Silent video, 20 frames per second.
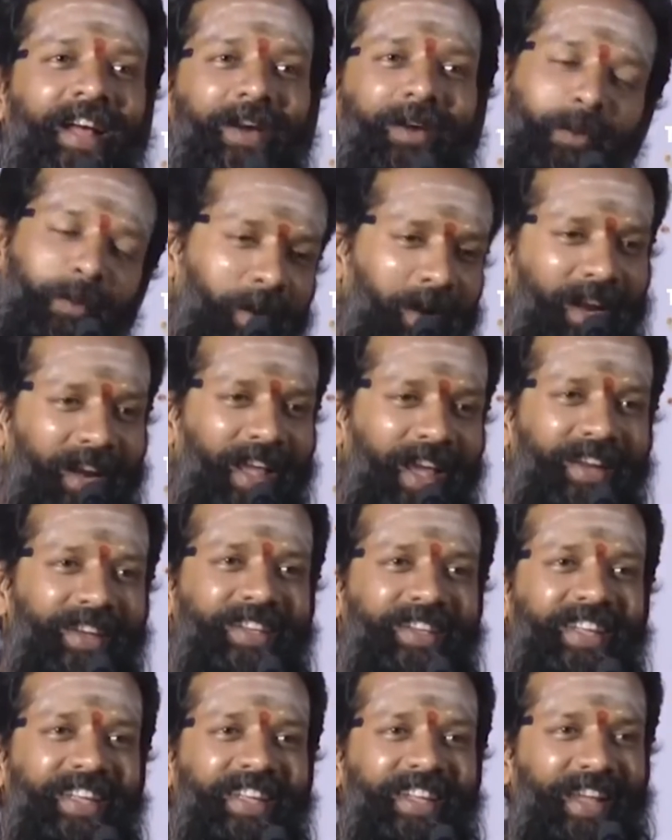ரொம்ப நல்லா
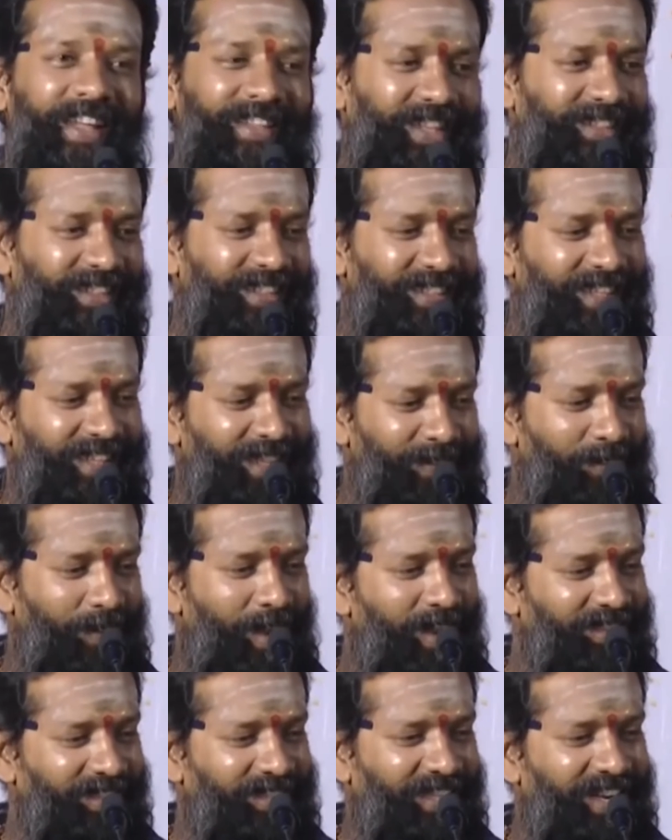இருக்கு நீங்க அதாவது நீங்க
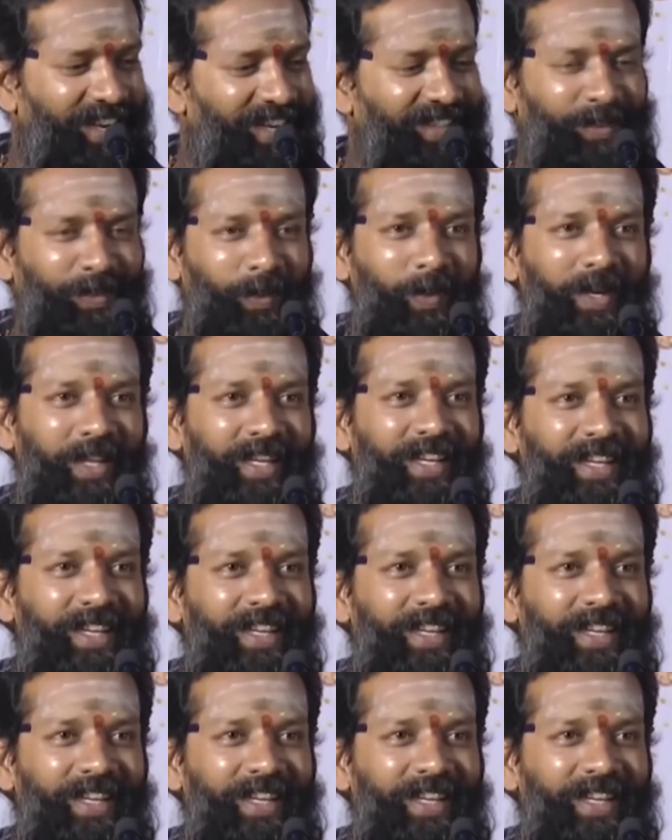வாழ்ந்த இடத்தோட